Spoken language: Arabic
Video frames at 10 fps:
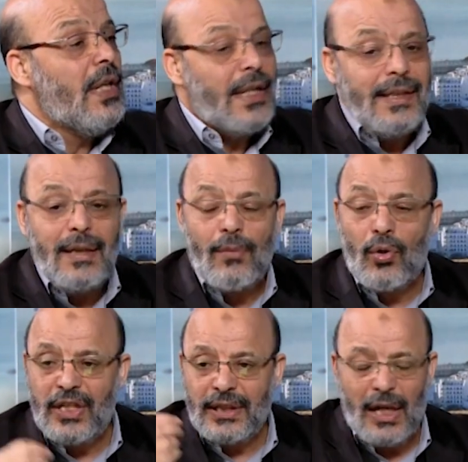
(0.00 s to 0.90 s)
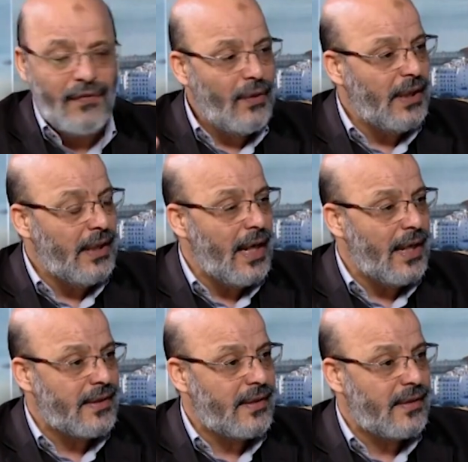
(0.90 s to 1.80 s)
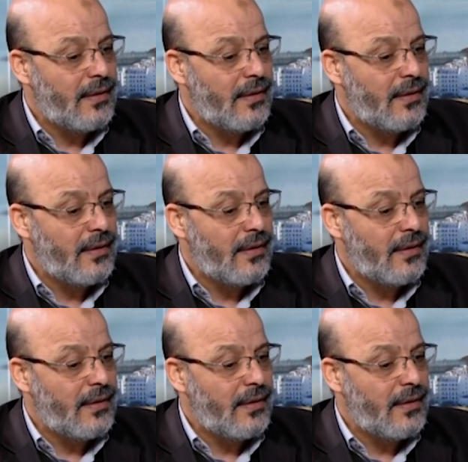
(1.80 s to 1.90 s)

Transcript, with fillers: الدين ماهوش لطائفه من الناس